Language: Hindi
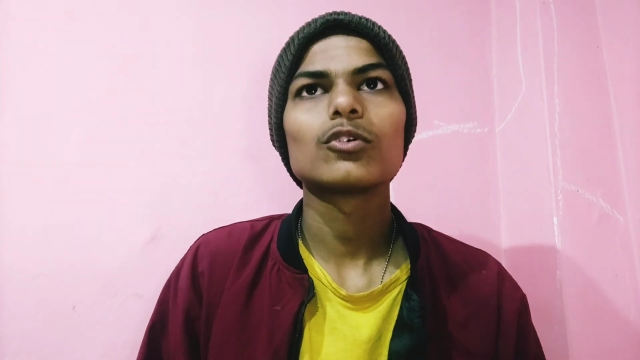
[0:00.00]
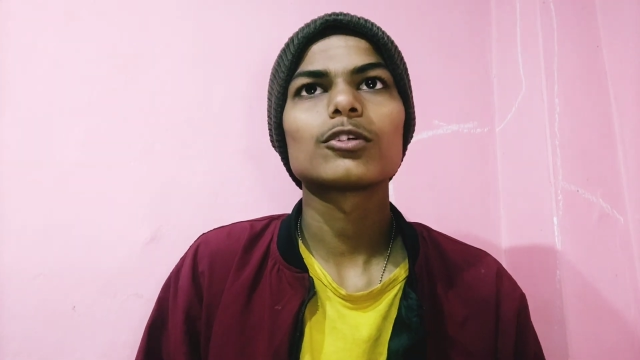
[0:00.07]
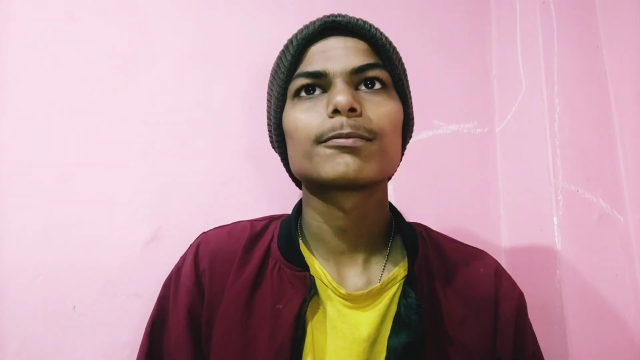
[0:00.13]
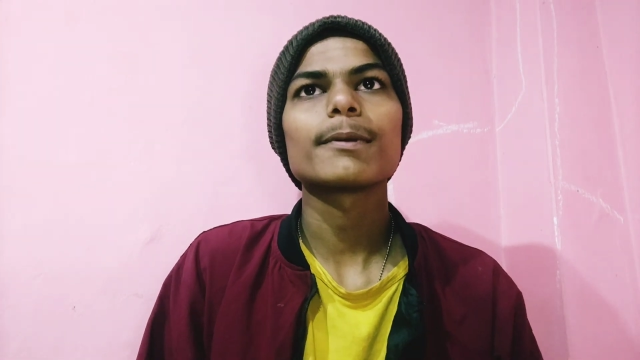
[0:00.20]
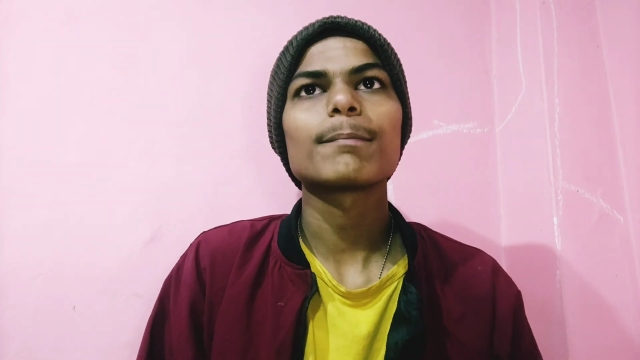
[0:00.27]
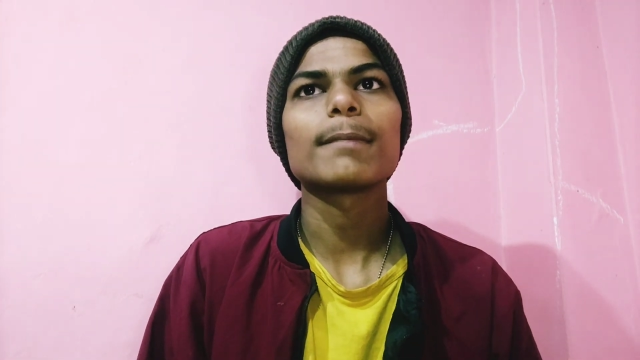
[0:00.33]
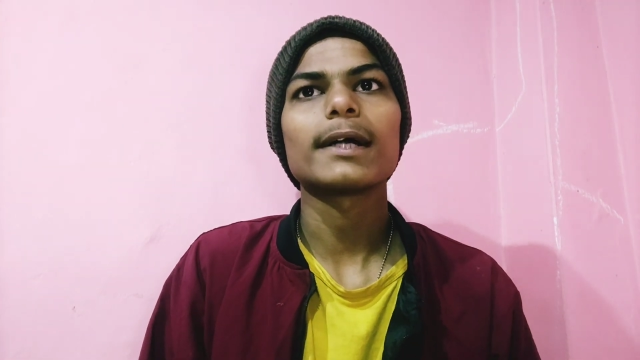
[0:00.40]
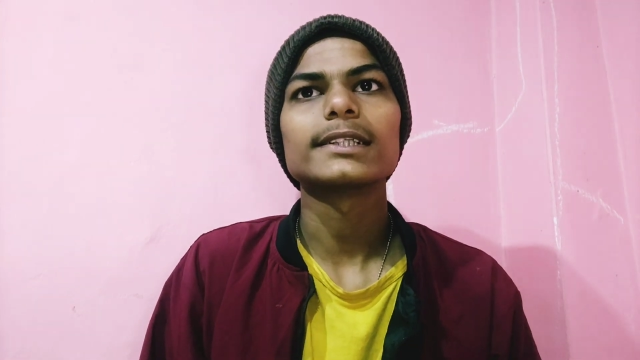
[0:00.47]
उस
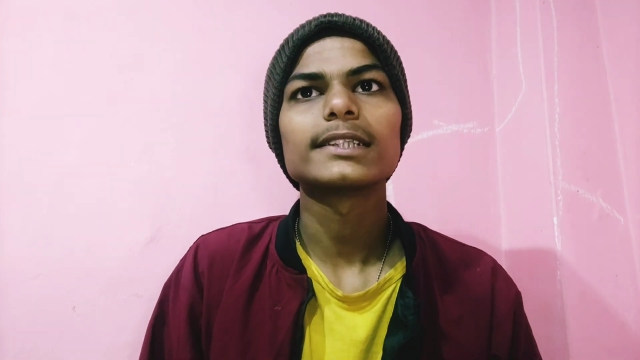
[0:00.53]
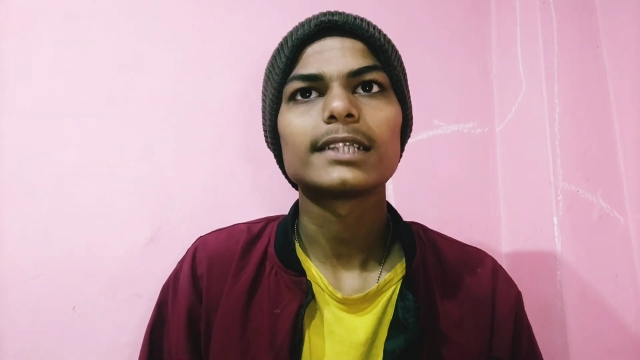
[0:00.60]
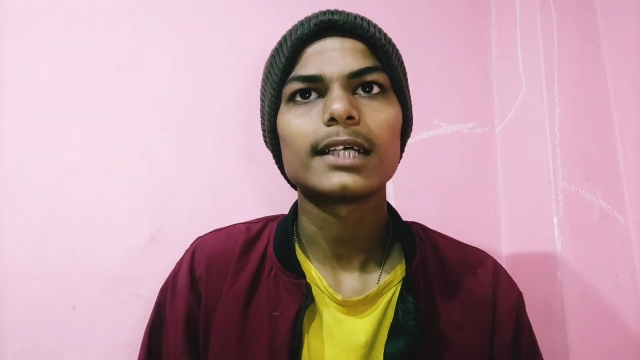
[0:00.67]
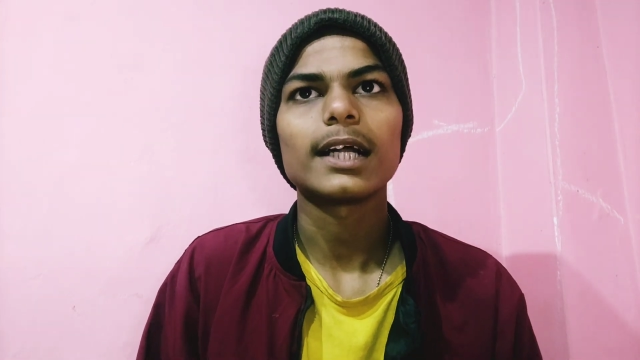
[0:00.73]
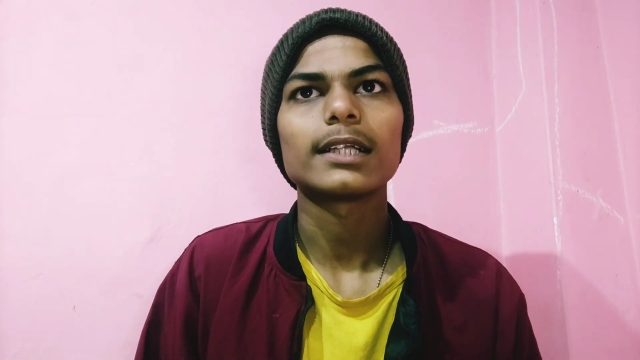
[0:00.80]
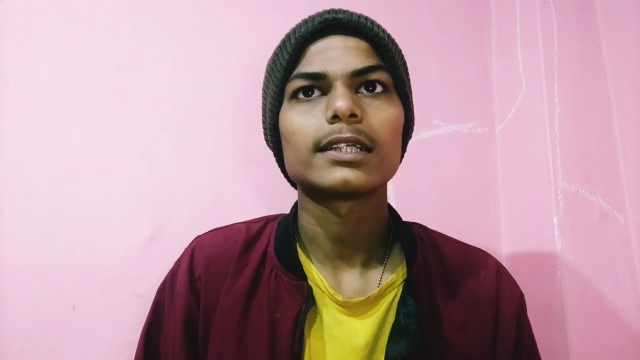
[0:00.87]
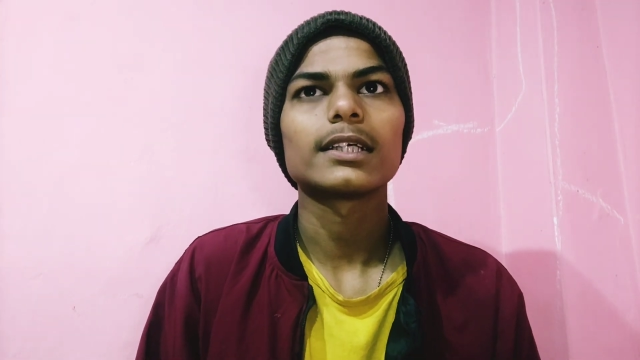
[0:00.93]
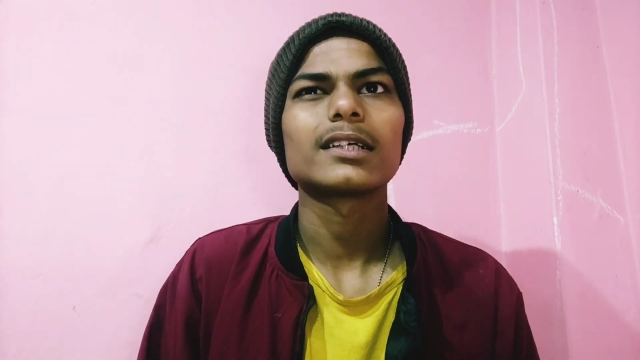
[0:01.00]
पर पानी
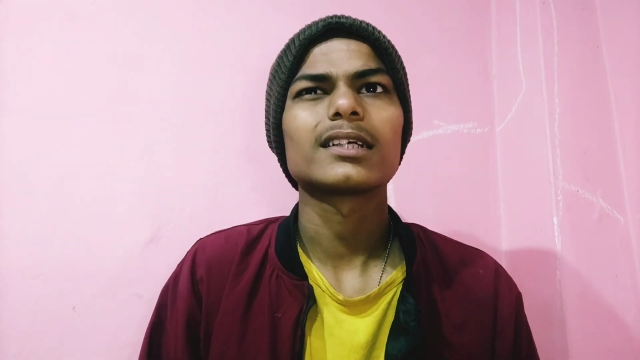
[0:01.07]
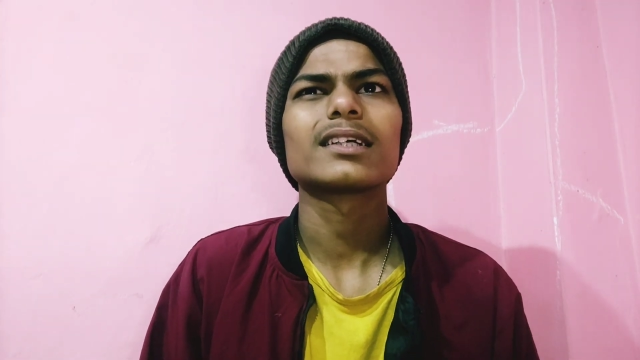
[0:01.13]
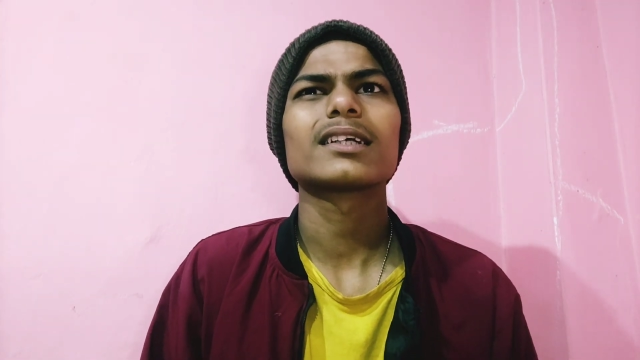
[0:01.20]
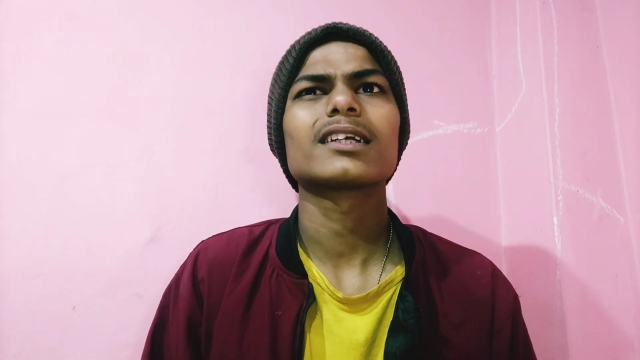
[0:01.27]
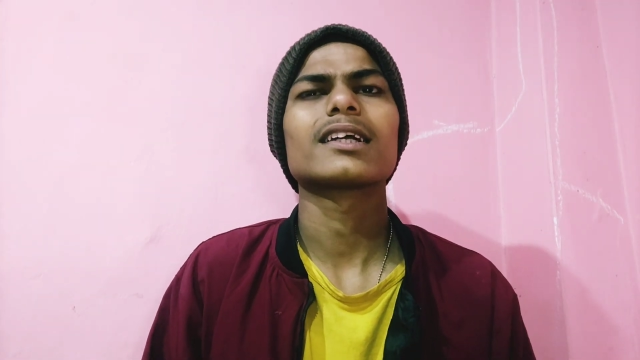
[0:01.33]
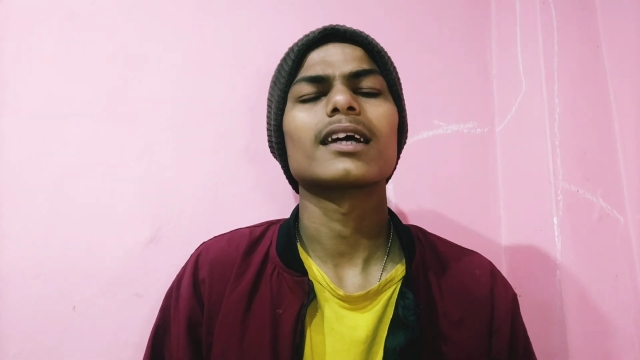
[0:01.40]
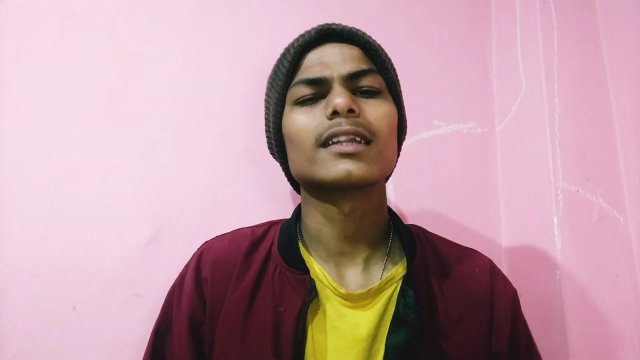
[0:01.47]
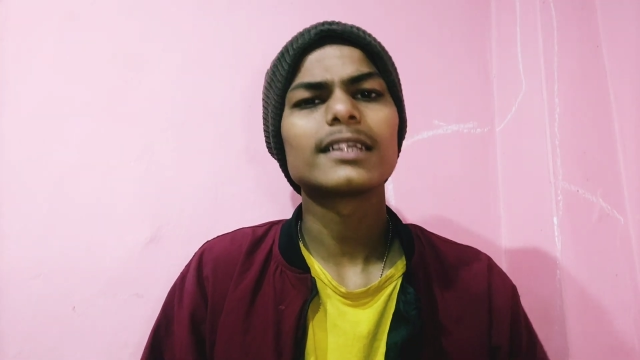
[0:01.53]
चढ़ाते
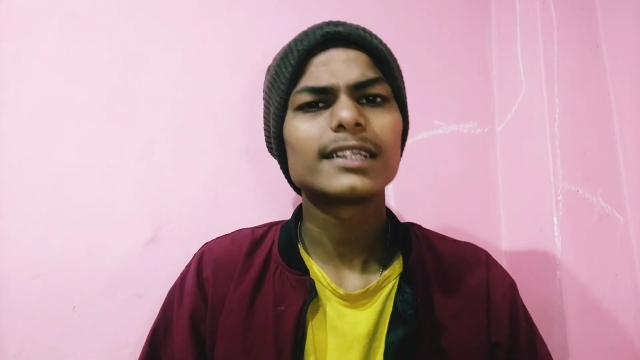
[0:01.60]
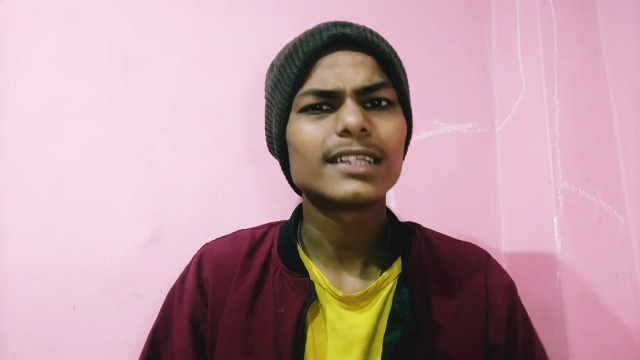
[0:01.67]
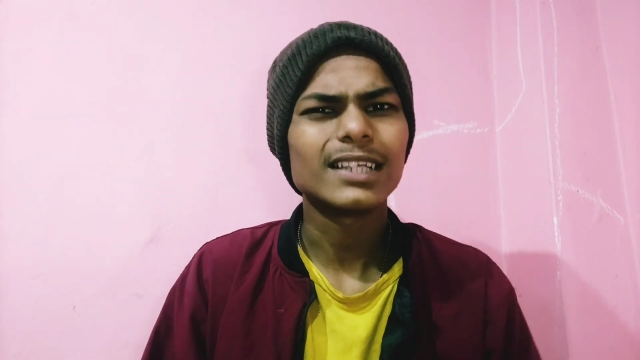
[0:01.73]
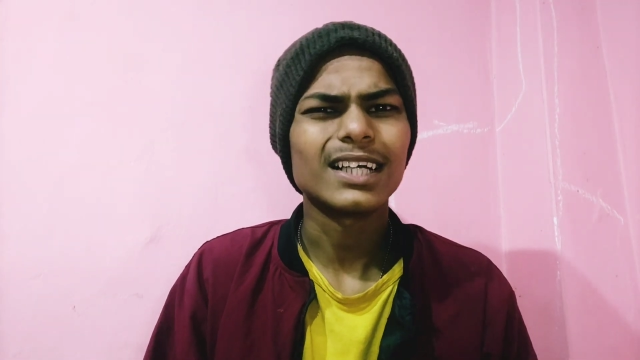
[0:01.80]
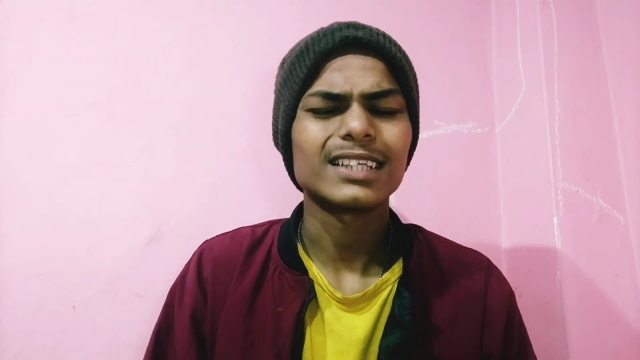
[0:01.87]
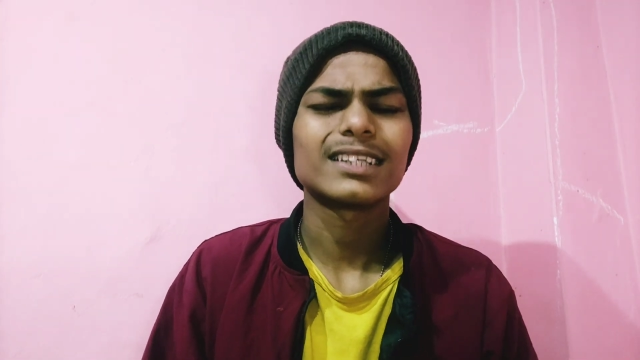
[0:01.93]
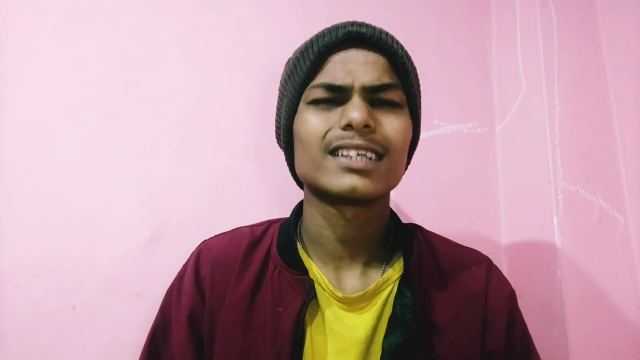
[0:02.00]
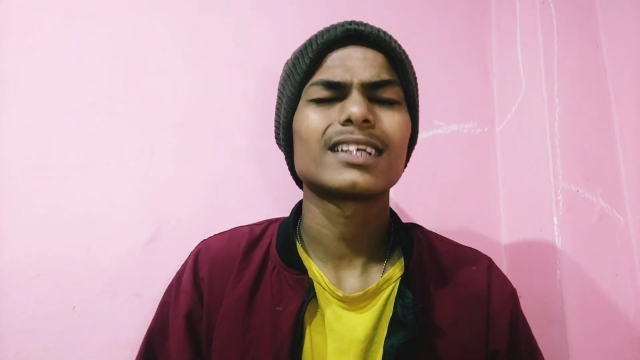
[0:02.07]
हैं हल्दी
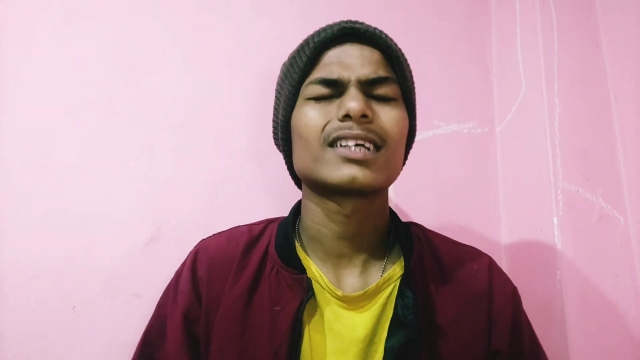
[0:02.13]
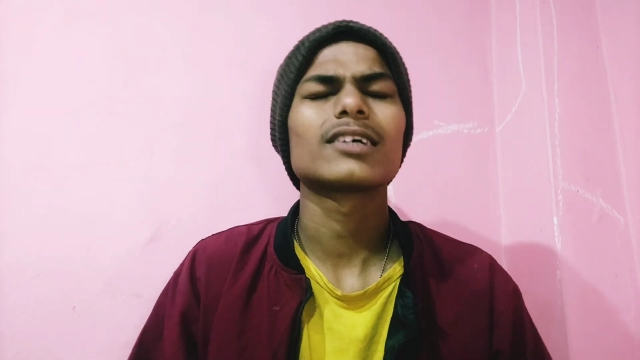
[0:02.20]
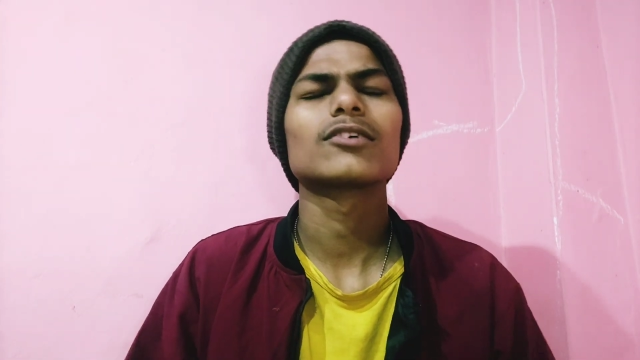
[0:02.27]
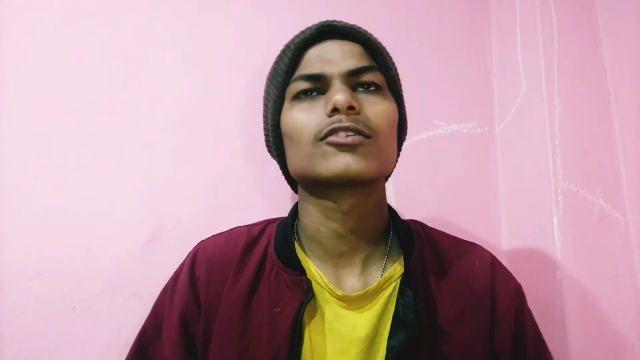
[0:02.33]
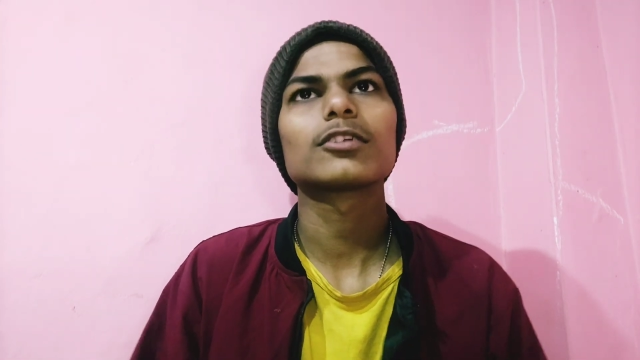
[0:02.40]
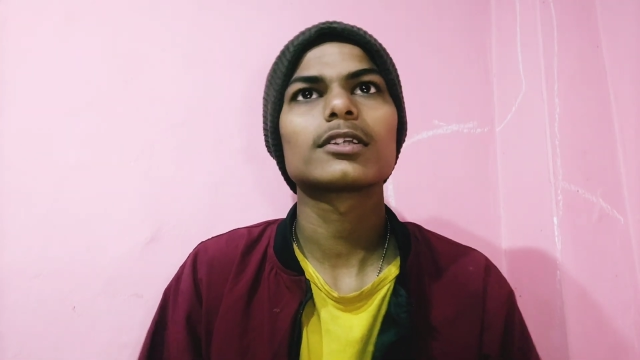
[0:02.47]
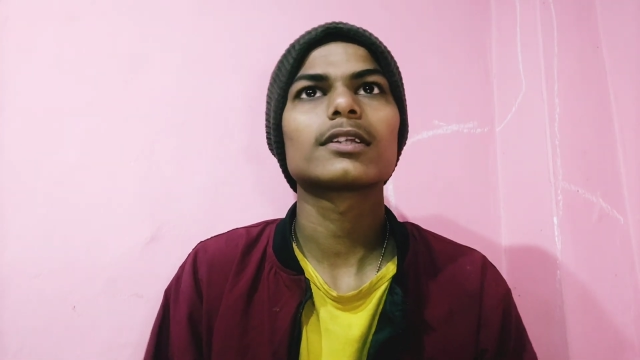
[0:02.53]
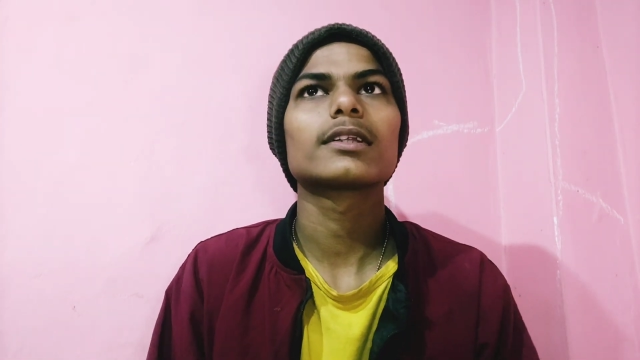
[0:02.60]
चढ़ाते हैं
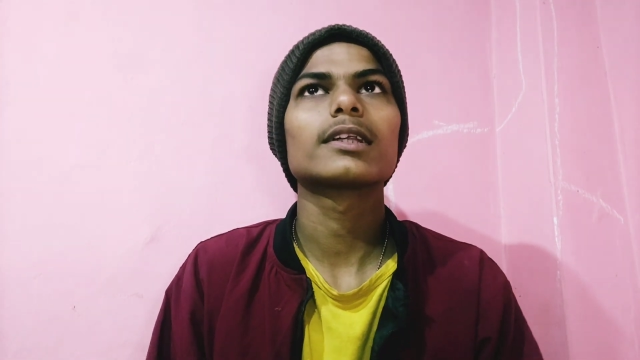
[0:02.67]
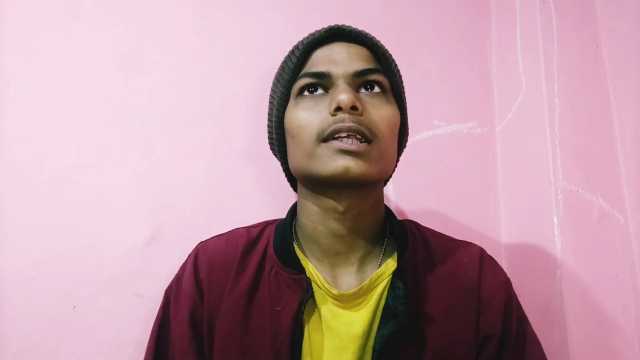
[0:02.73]
उस